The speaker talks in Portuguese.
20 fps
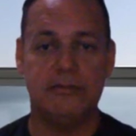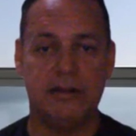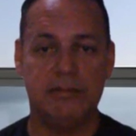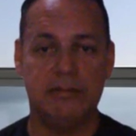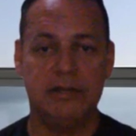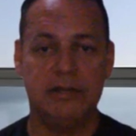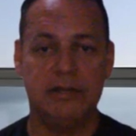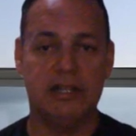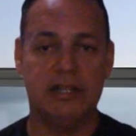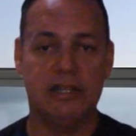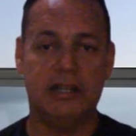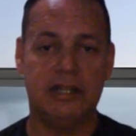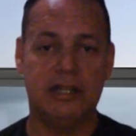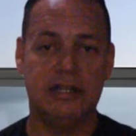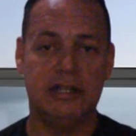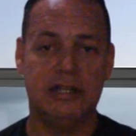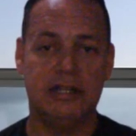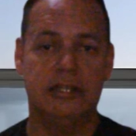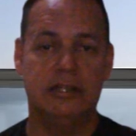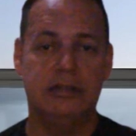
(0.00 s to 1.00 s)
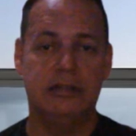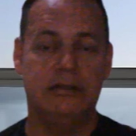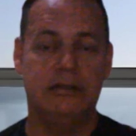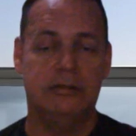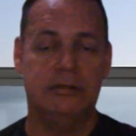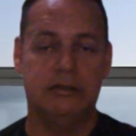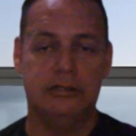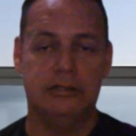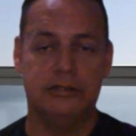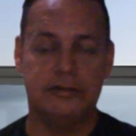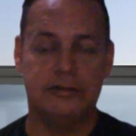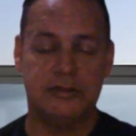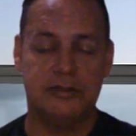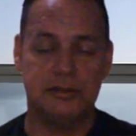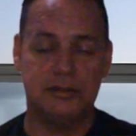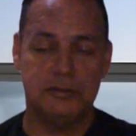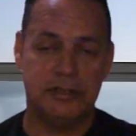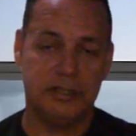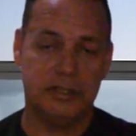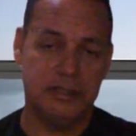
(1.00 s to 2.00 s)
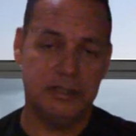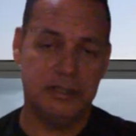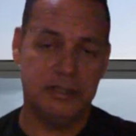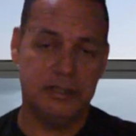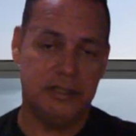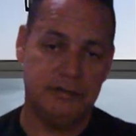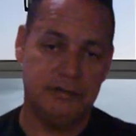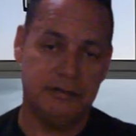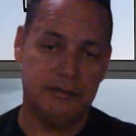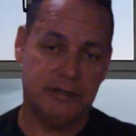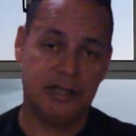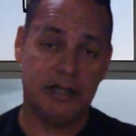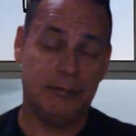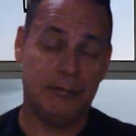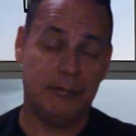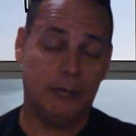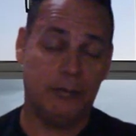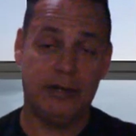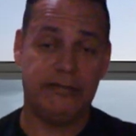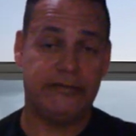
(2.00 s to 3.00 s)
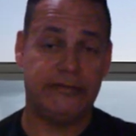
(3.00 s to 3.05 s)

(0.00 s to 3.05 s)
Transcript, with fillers: que o time vai brigar, que o time vai brigar